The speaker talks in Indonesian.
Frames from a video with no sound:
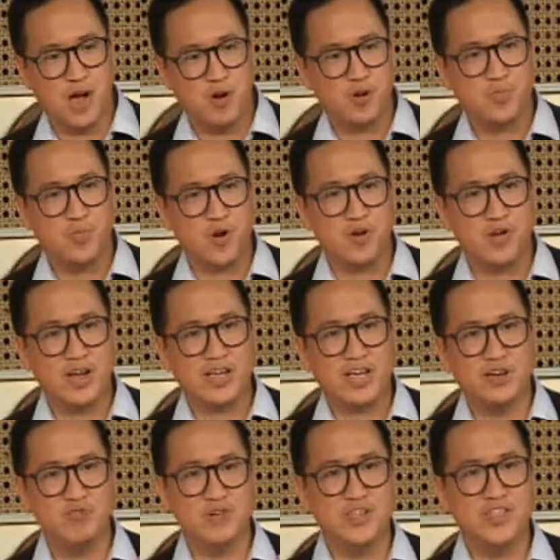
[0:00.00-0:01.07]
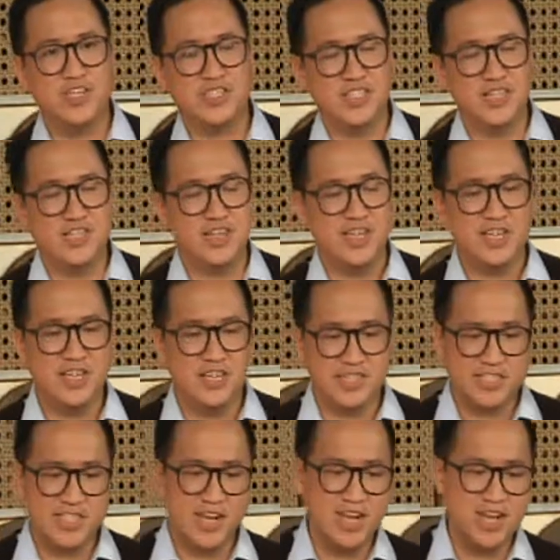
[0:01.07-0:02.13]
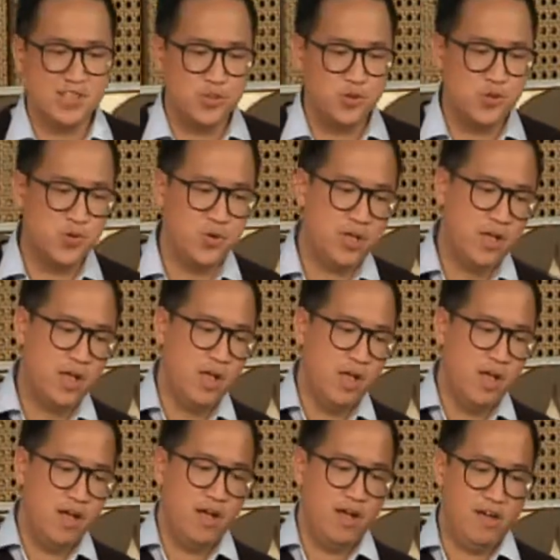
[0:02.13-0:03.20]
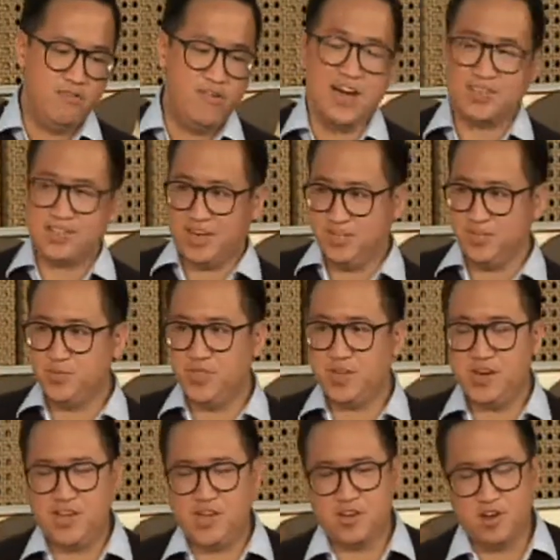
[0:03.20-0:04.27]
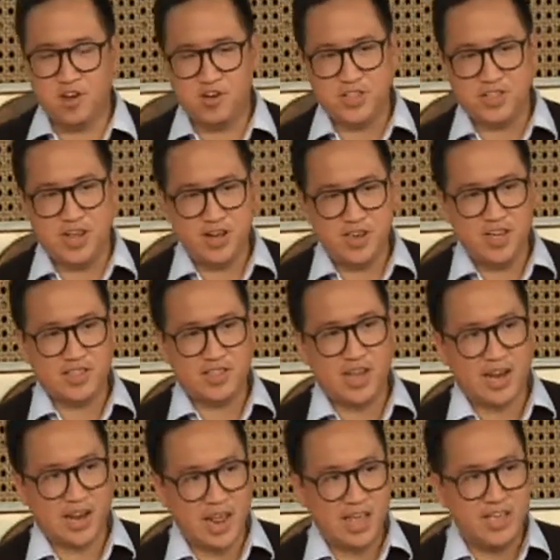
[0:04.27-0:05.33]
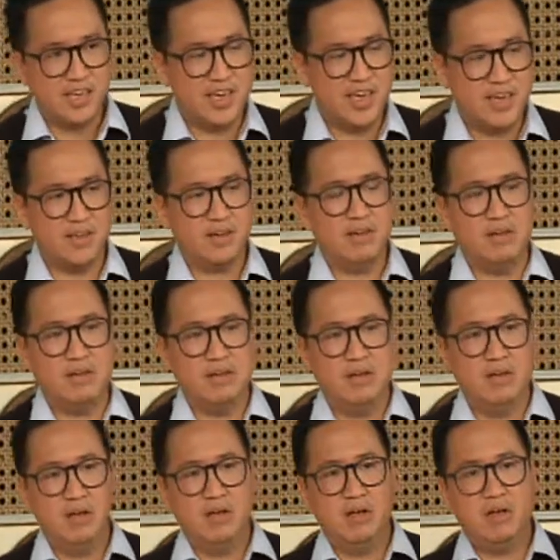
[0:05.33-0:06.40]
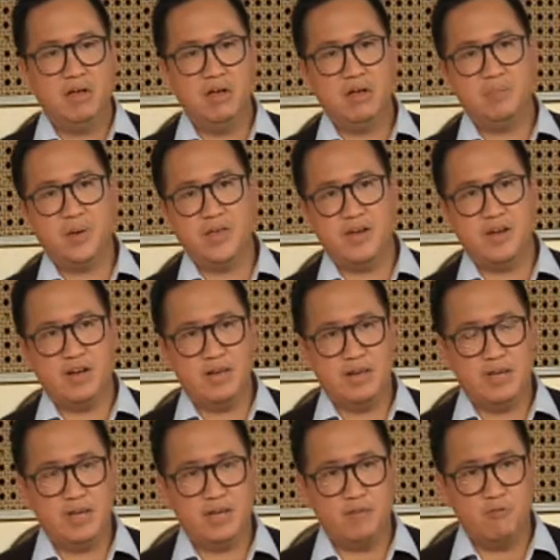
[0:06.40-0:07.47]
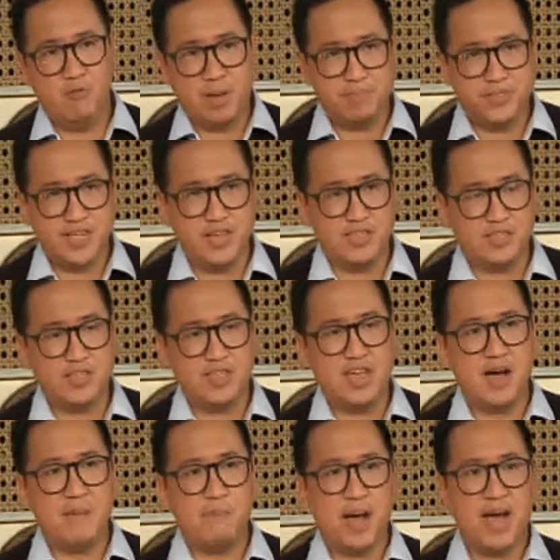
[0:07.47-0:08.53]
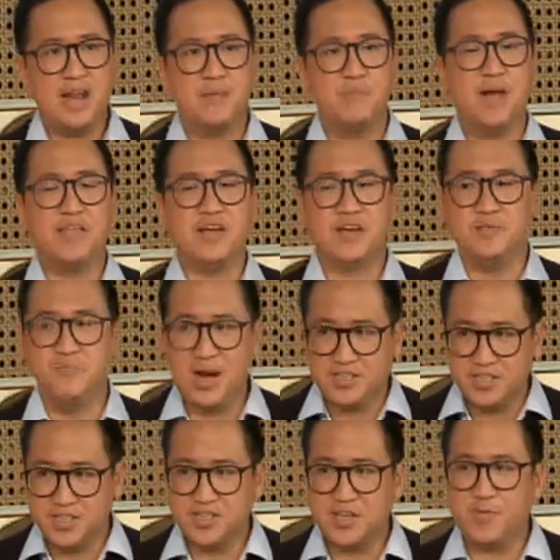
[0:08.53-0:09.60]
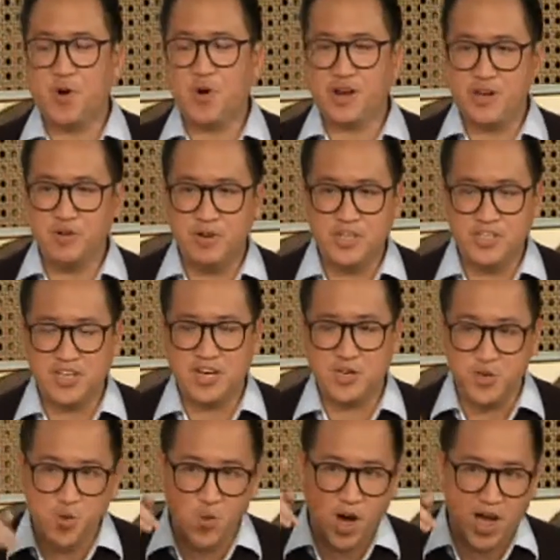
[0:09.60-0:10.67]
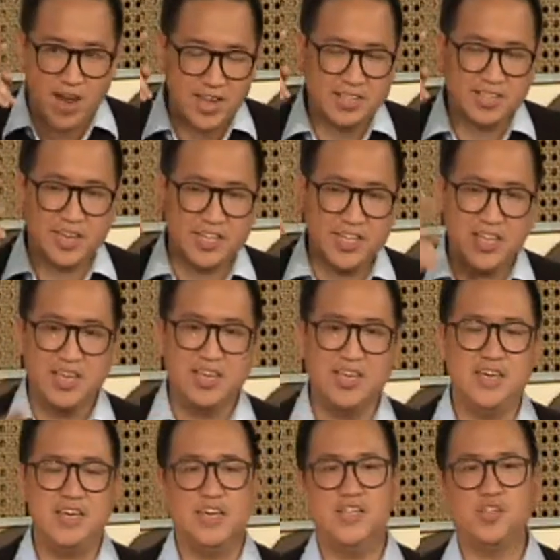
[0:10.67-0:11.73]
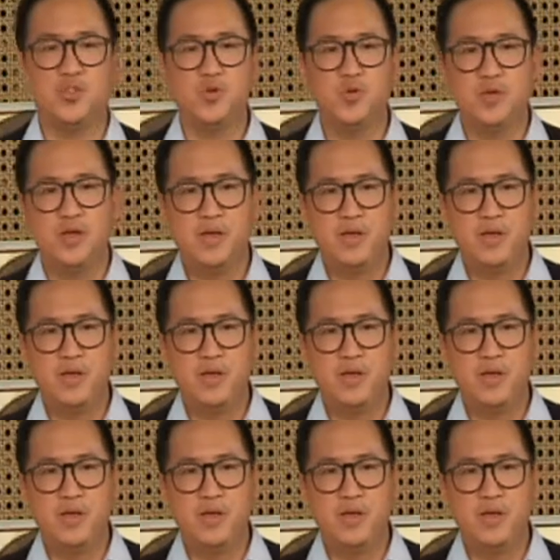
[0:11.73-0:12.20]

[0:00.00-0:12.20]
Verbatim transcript: bangun produk Indonesia sendiri. Jadi ini salah satu fakta sebenarnya. Hmm. Kalau kita lihat ranking apa ya uh, website yang paling banyak dibaca sama orang Indonesia, dua yang tertinggi itu